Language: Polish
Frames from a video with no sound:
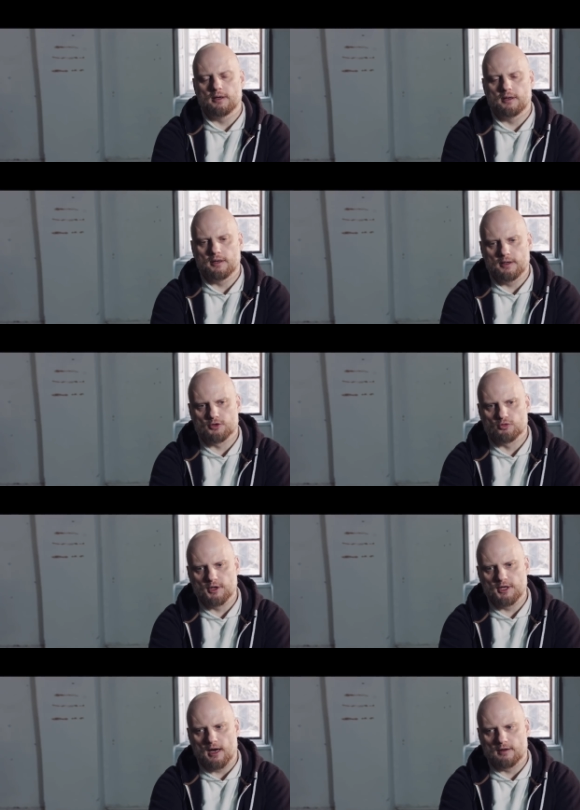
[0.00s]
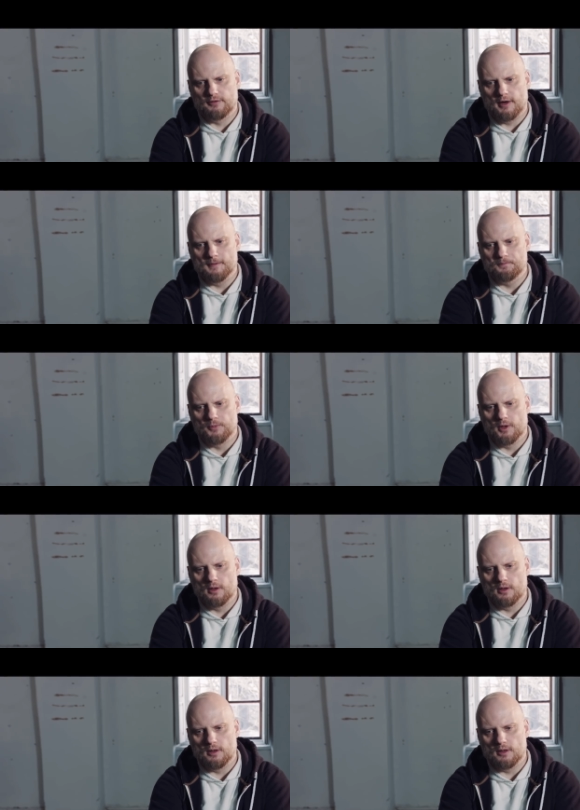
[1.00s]
y, sługi Jahwe,
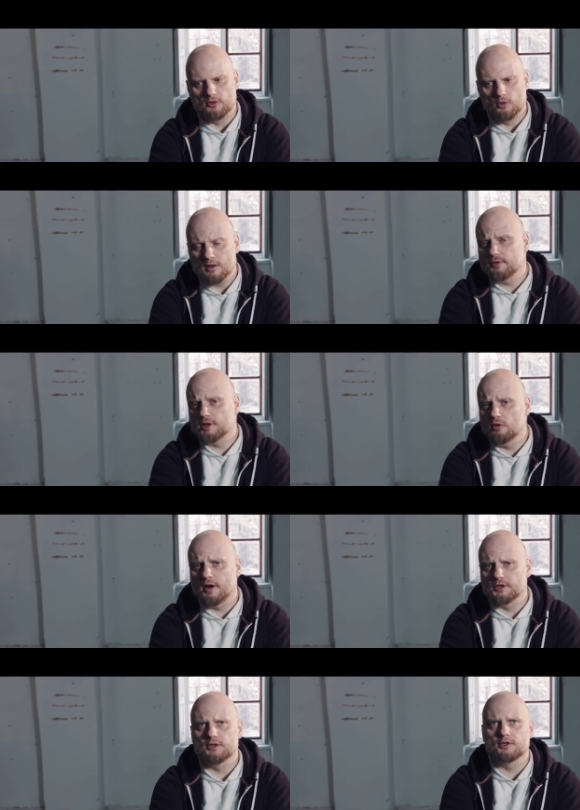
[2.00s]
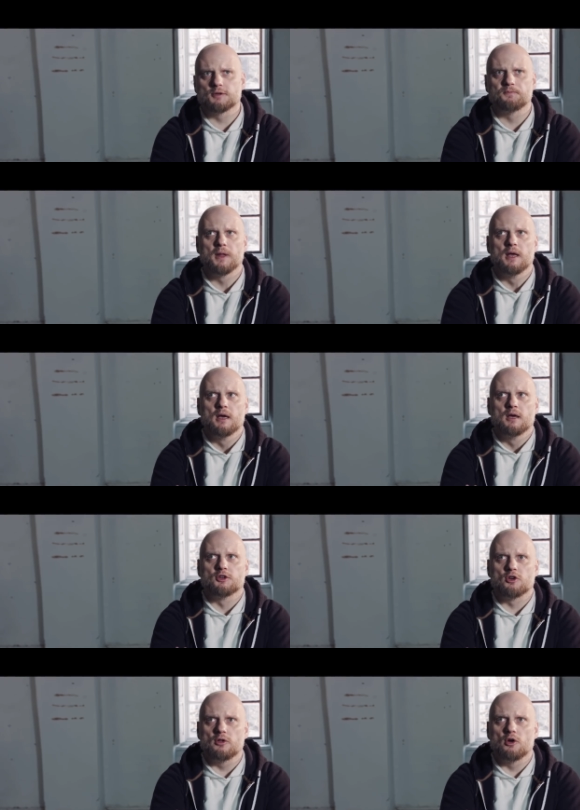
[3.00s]
y, to łatwo zauważyć,
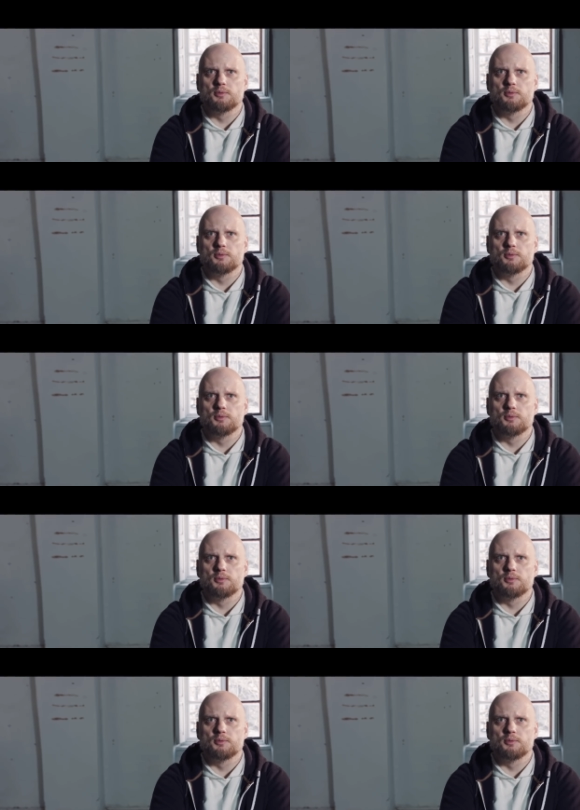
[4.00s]
że one